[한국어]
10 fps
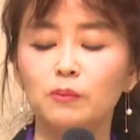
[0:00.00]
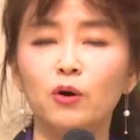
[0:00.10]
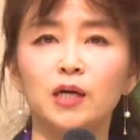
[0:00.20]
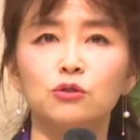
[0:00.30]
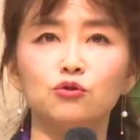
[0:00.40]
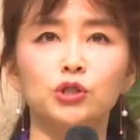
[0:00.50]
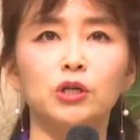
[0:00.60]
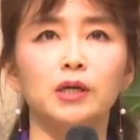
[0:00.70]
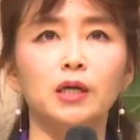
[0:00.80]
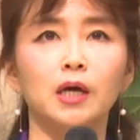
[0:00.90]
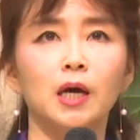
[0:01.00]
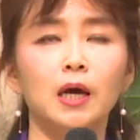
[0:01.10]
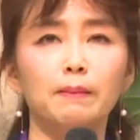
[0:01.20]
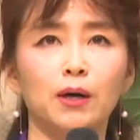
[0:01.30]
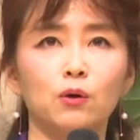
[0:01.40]
설명하는 구절이
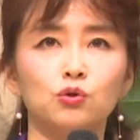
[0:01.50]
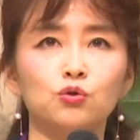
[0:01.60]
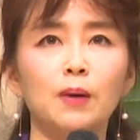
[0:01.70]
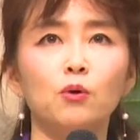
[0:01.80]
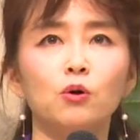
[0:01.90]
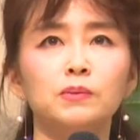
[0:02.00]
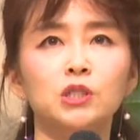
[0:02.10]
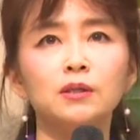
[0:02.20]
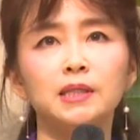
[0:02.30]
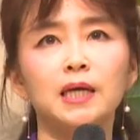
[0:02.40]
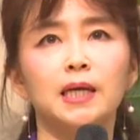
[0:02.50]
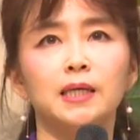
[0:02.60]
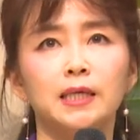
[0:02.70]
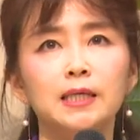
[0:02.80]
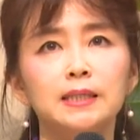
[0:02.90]
바로 누가복음 첫
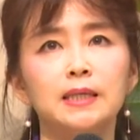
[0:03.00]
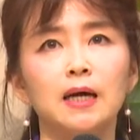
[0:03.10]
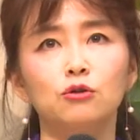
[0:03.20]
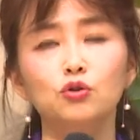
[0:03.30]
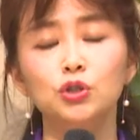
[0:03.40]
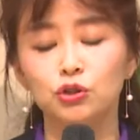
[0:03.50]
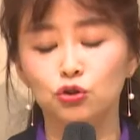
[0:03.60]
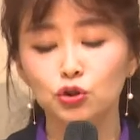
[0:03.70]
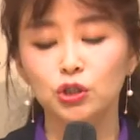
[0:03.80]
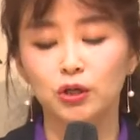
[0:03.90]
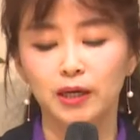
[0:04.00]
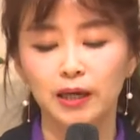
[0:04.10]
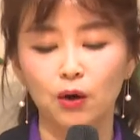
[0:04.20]
장인 1장 6, 절에